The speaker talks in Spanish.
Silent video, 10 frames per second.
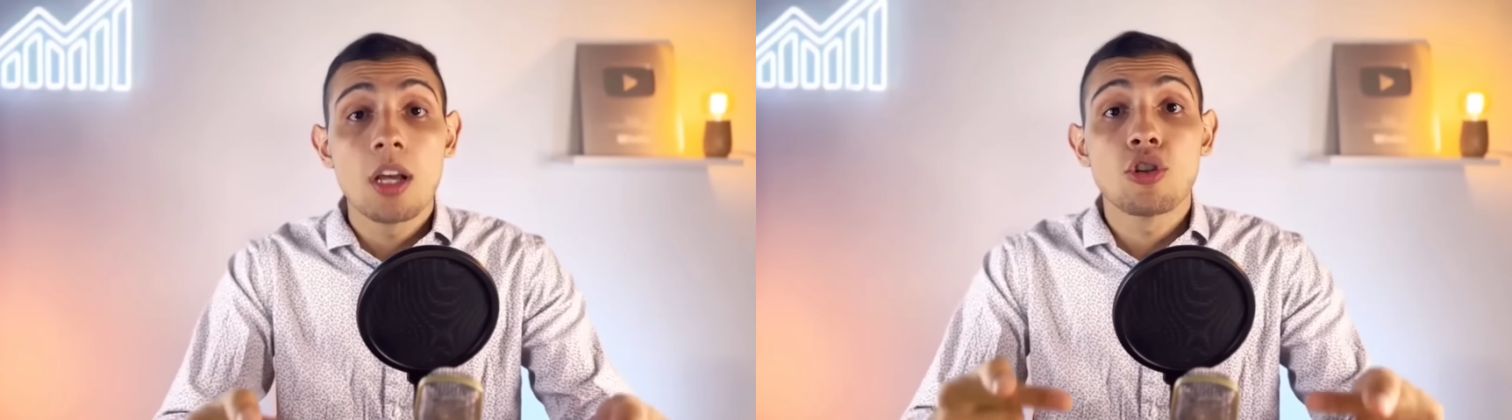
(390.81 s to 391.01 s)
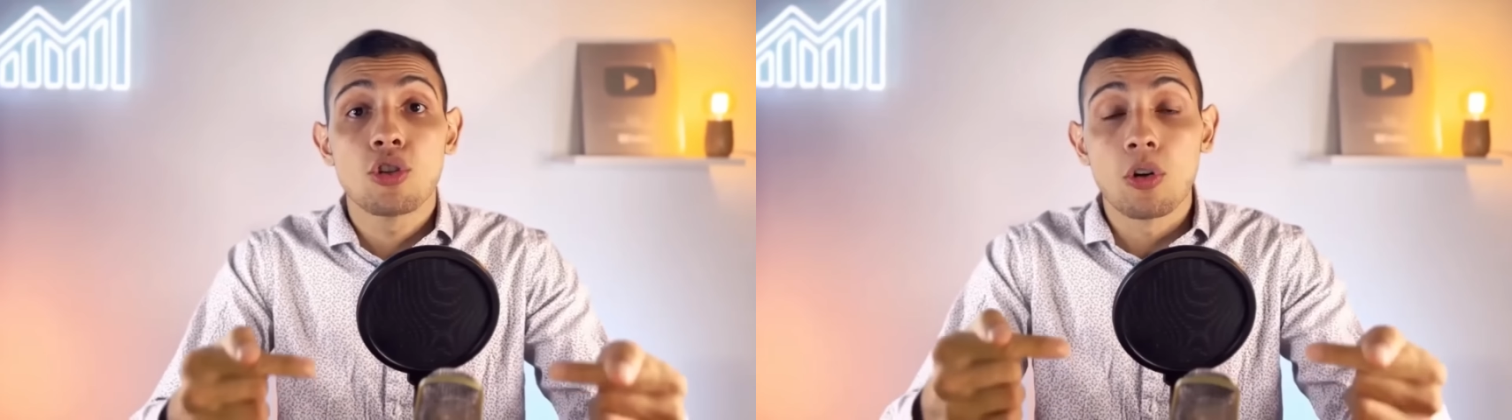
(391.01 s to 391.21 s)

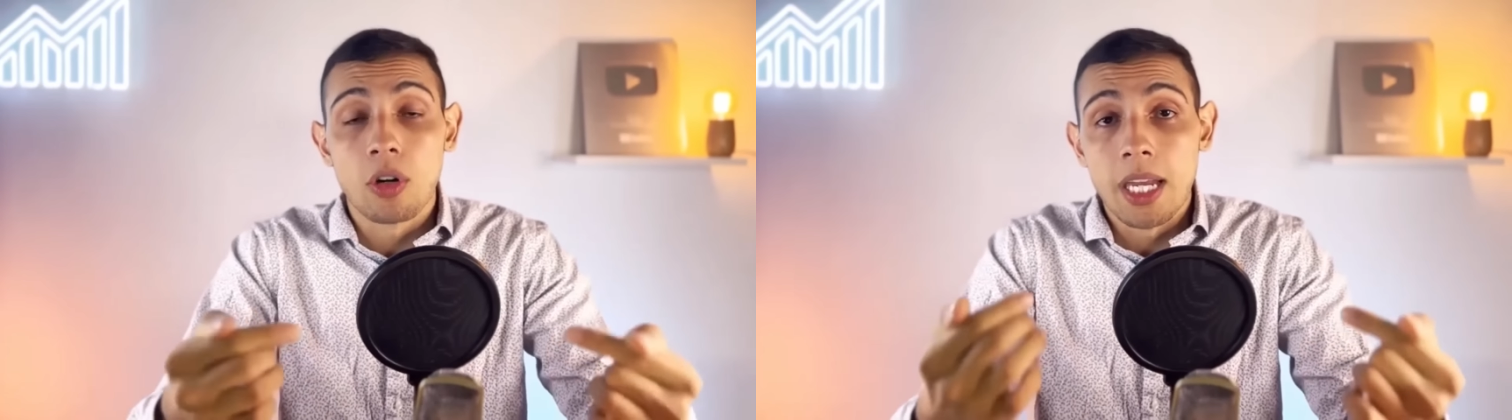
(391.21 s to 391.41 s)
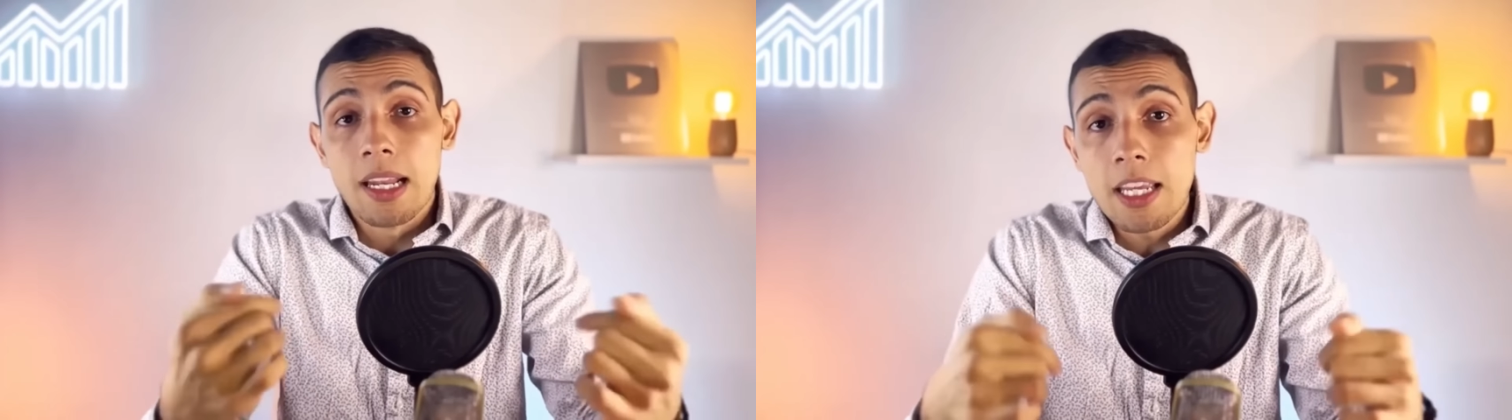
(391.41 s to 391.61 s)
yo
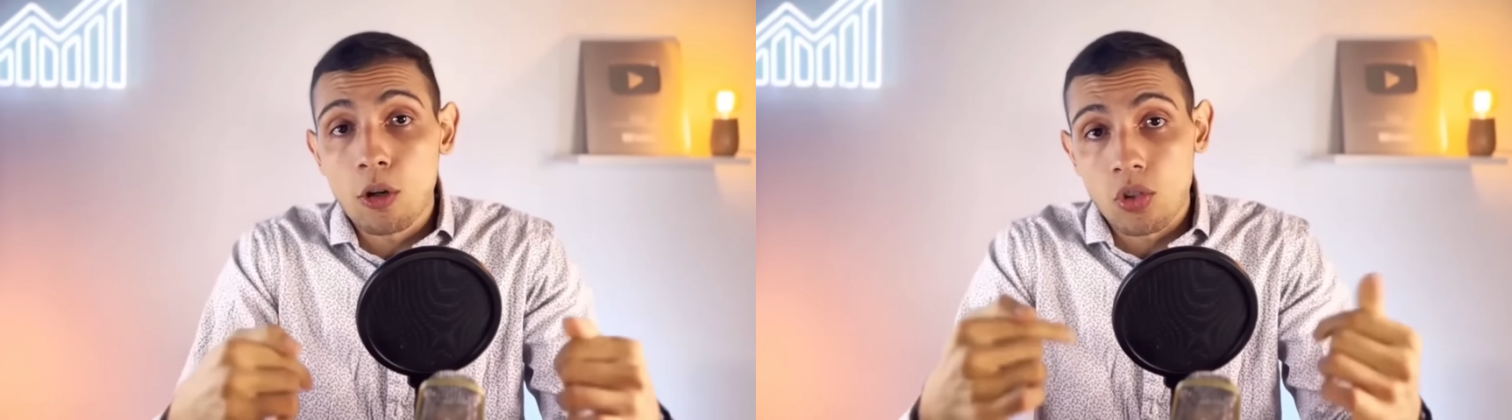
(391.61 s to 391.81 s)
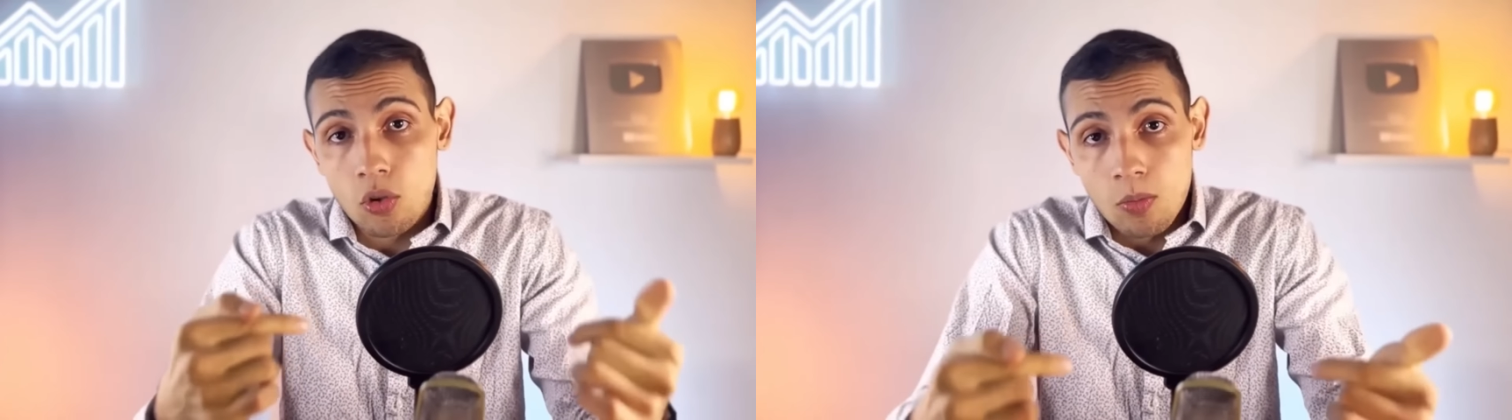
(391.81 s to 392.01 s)

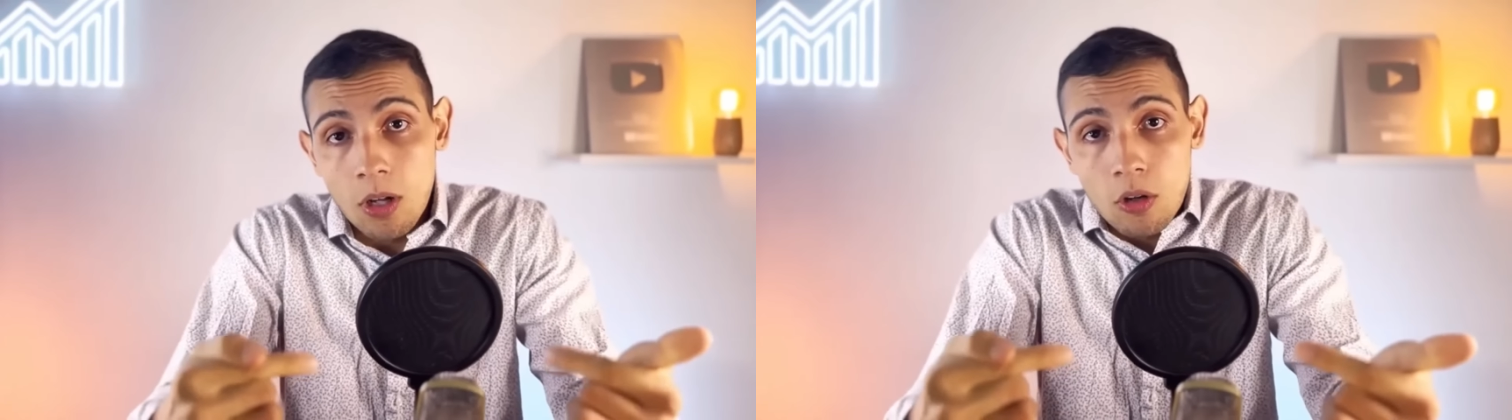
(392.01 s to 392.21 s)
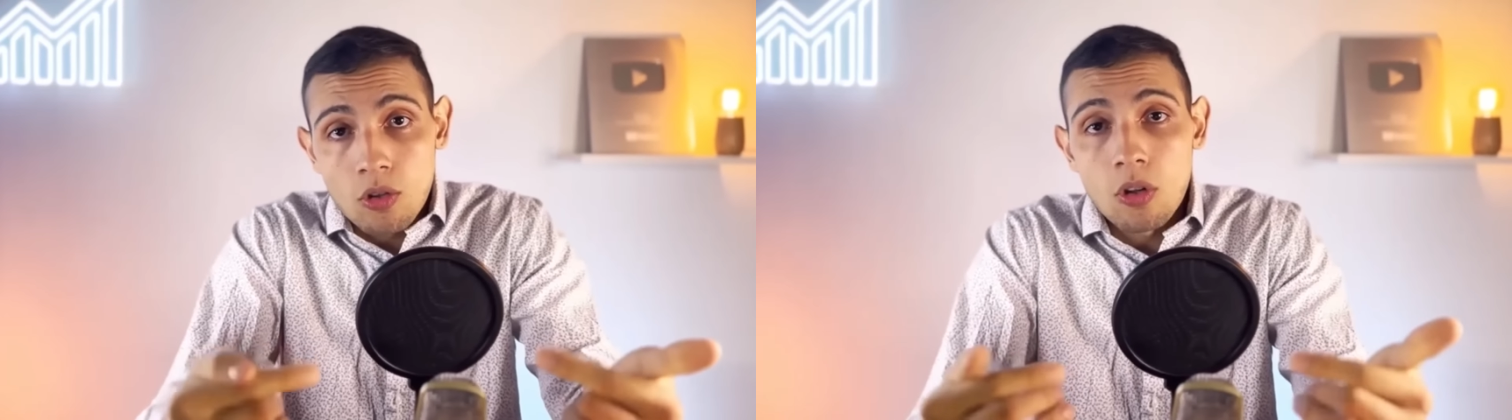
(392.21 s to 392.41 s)
elijo si
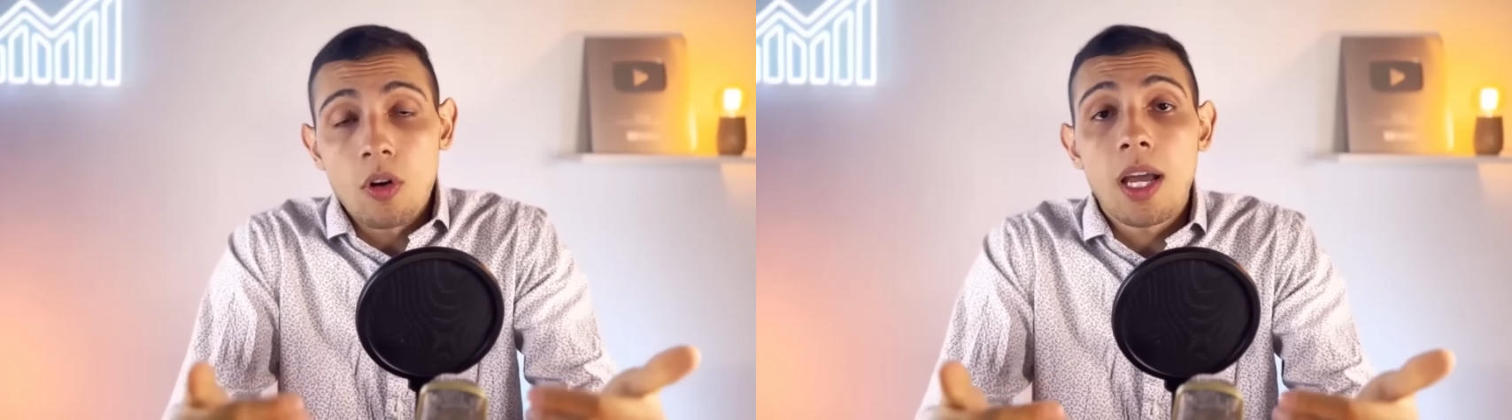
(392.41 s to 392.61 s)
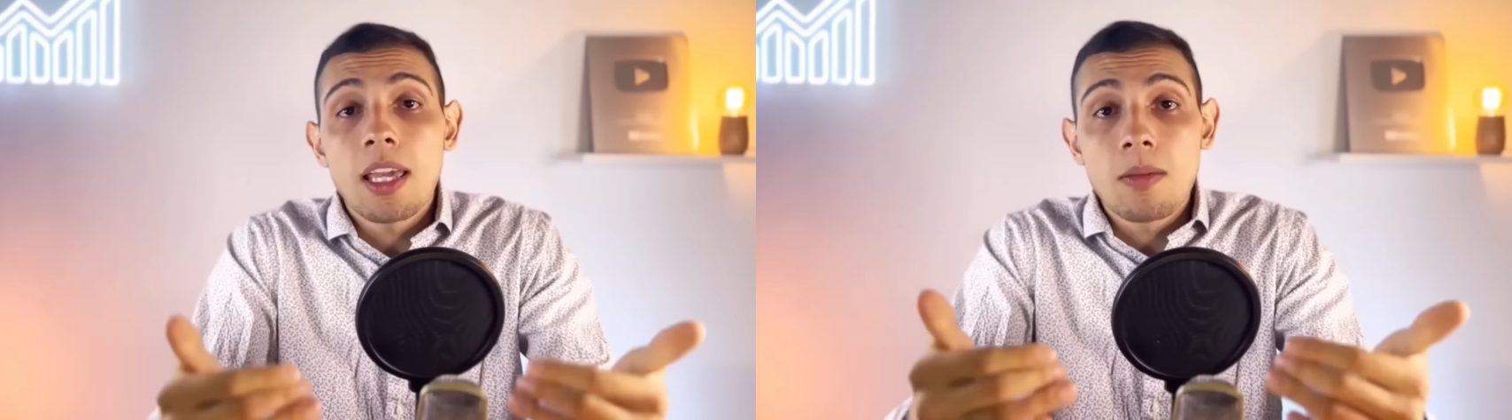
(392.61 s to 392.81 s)
asumirlos o
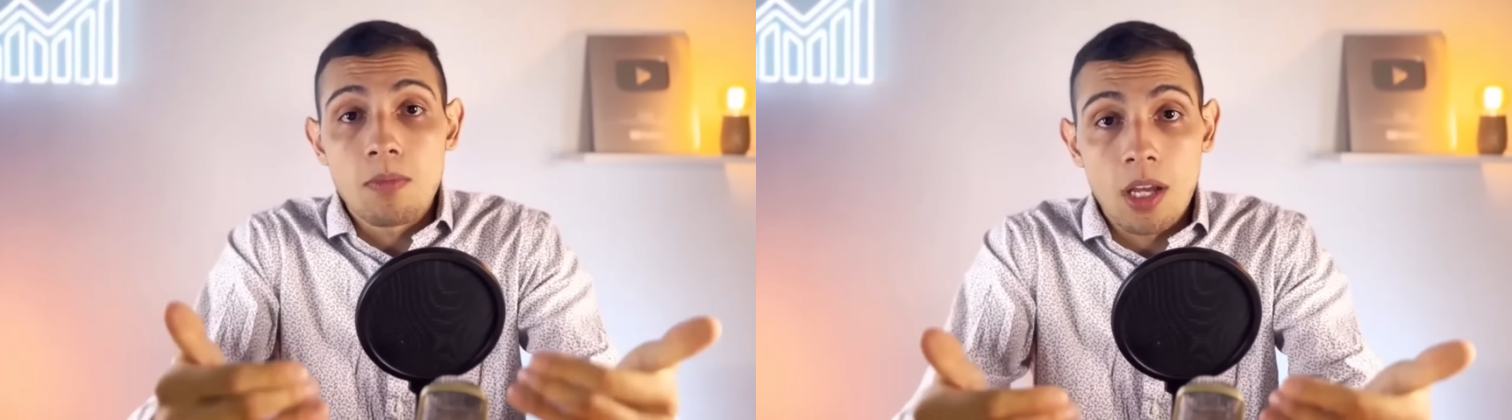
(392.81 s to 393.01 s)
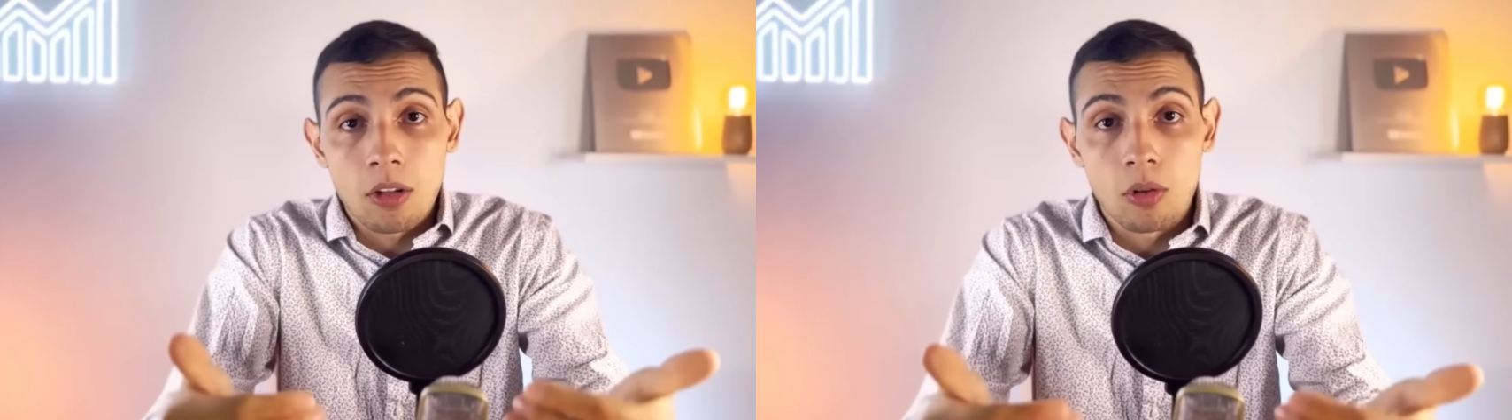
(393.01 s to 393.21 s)
no e
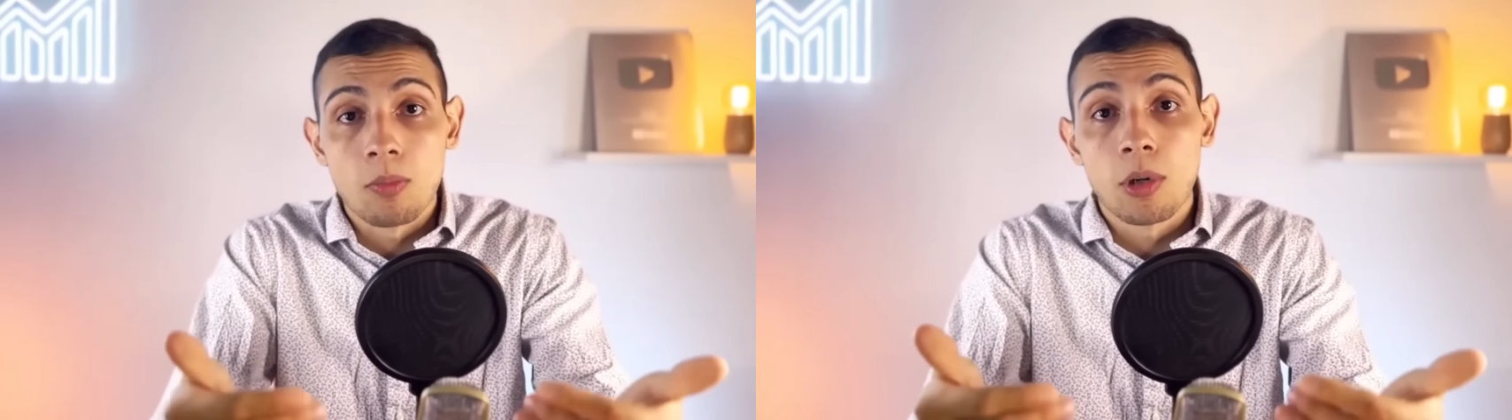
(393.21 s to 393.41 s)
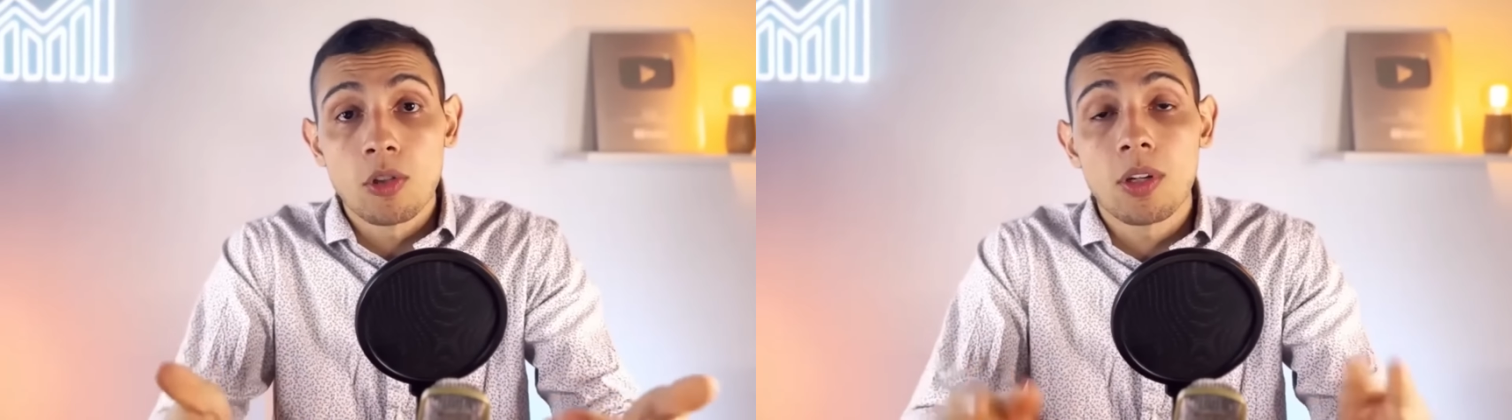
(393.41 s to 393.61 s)
invierto.
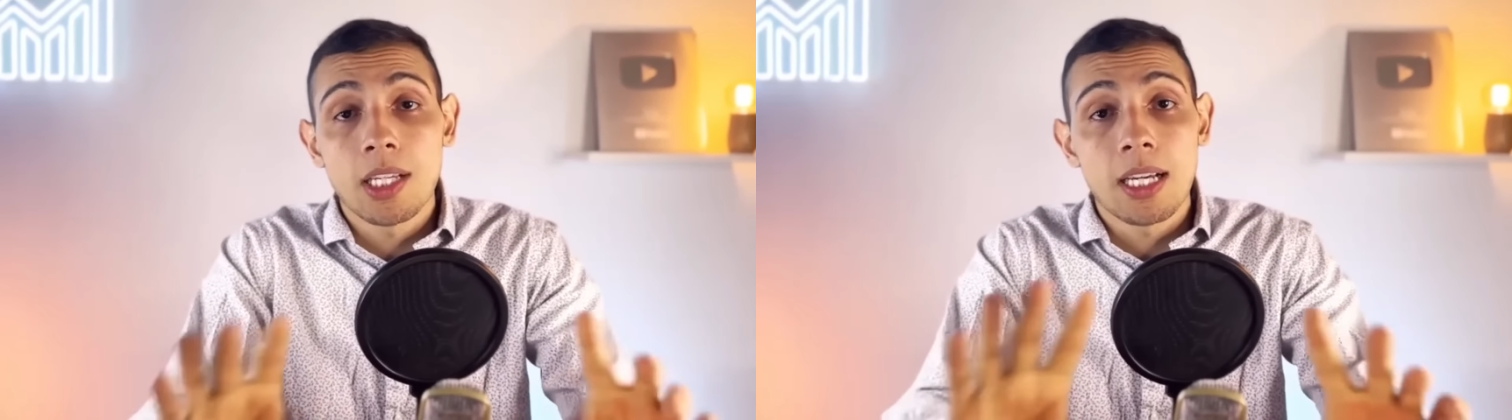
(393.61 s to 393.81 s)
Por eso en este